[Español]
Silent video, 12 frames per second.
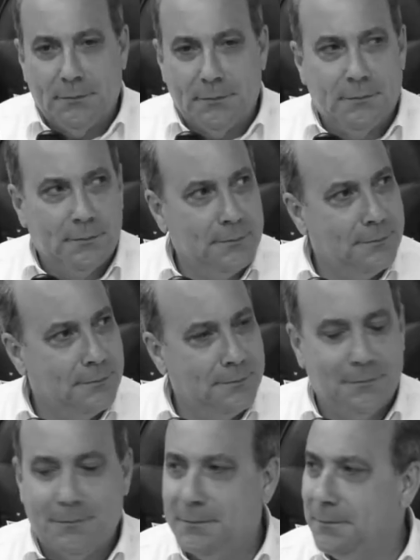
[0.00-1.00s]
Daniel
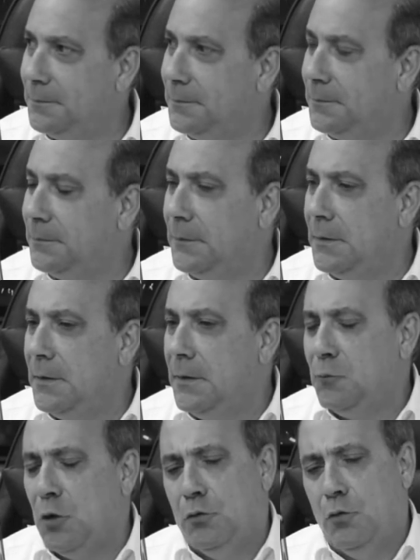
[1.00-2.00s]
Rivera.
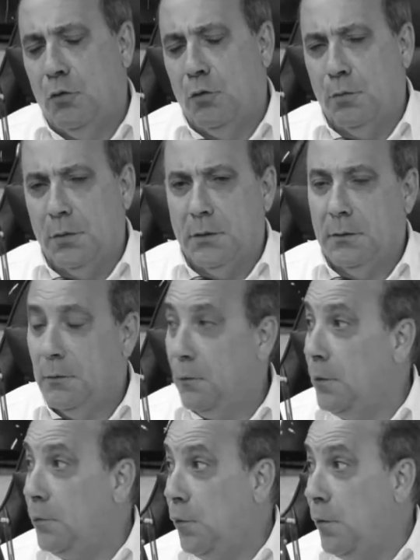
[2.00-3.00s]
No,
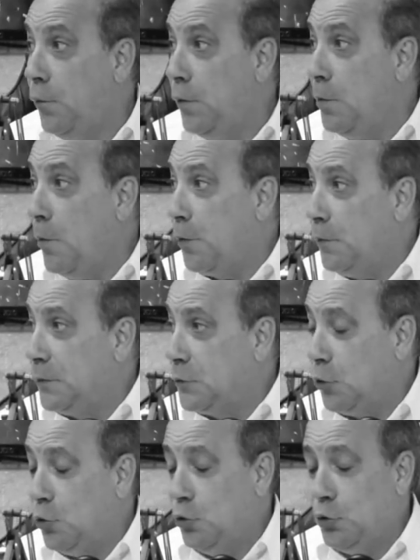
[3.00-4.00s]
fuimos
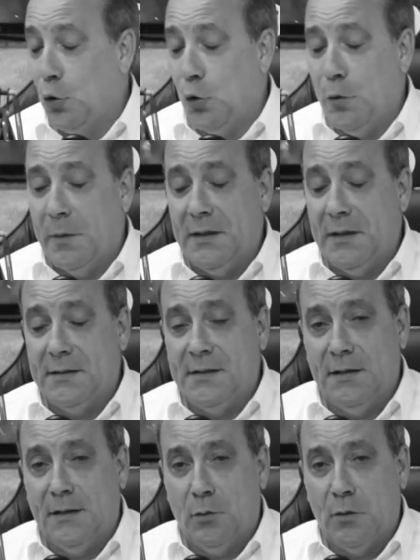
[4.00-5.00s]
profesores juntos los dos en
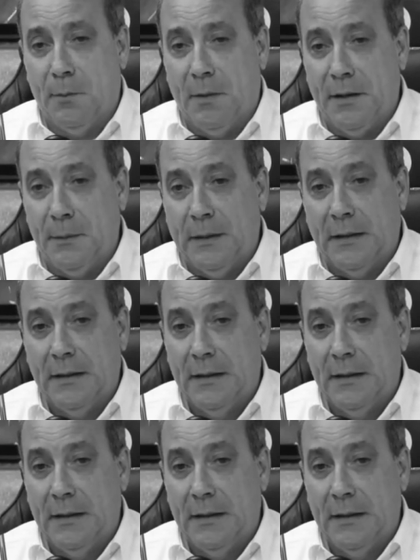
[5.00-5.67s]
medicina en Ucamaima.